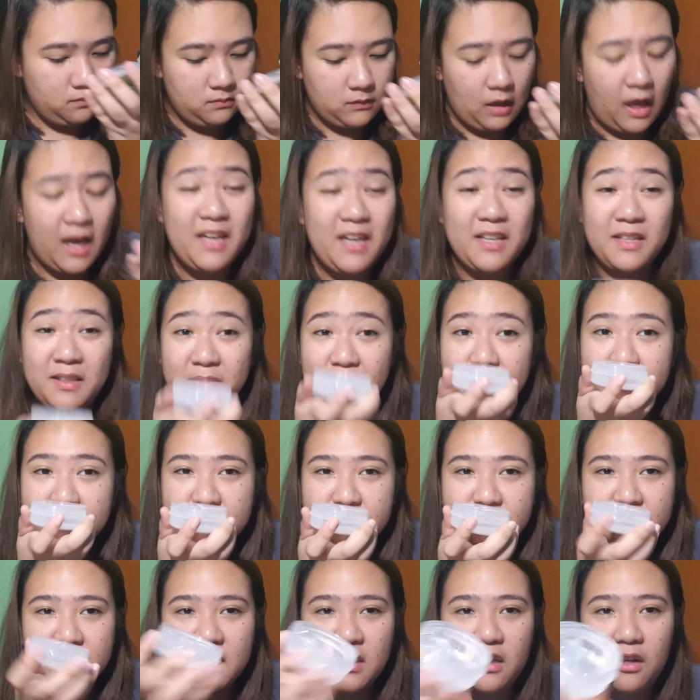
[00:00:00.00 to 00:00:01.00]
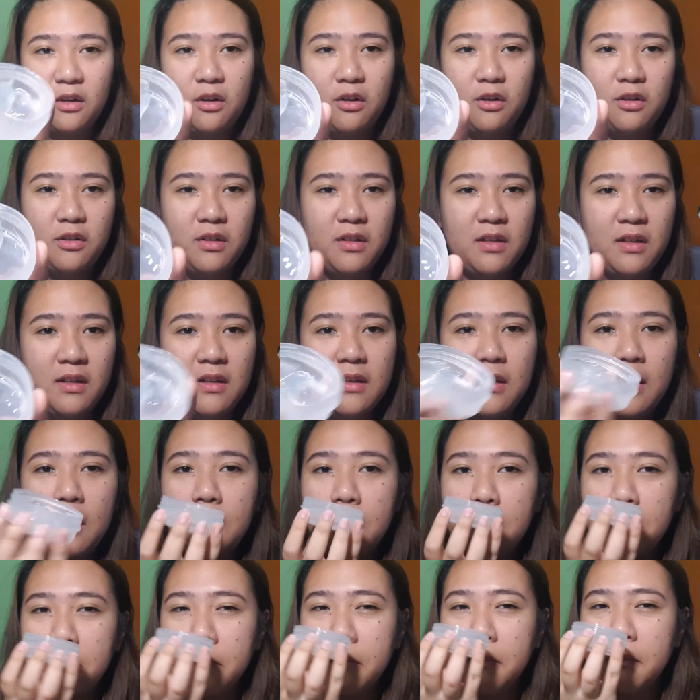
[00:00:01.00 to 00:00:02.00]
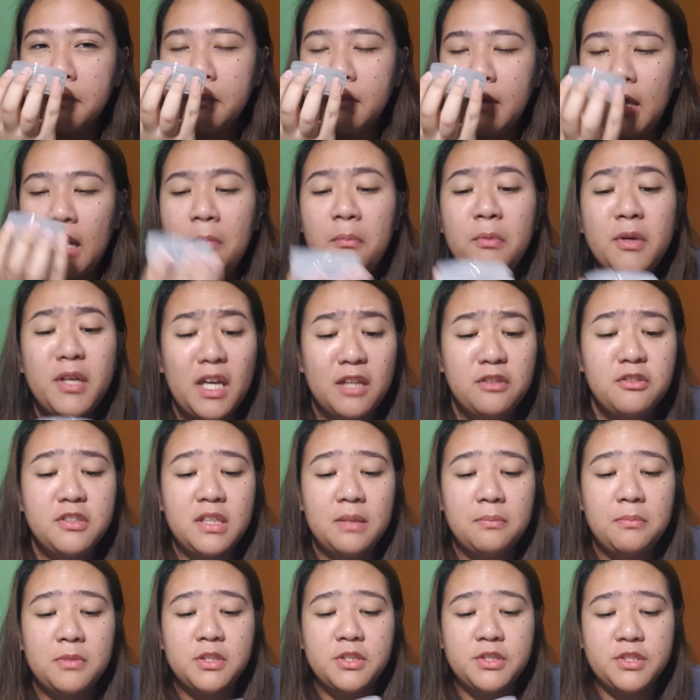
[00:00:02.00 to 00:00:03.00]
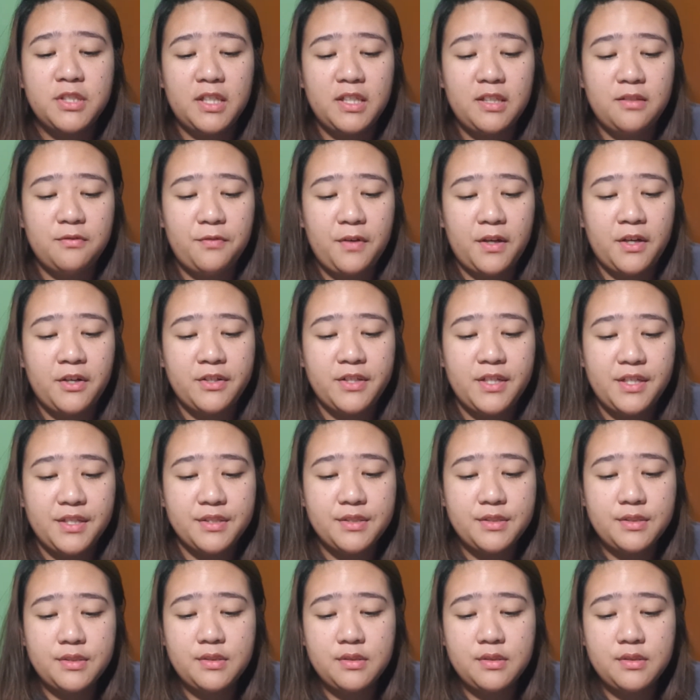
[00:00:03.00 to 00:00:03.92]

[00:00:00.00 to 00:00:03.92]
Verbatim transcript: Ay, oo. Amoy ano naman siya, in fairness.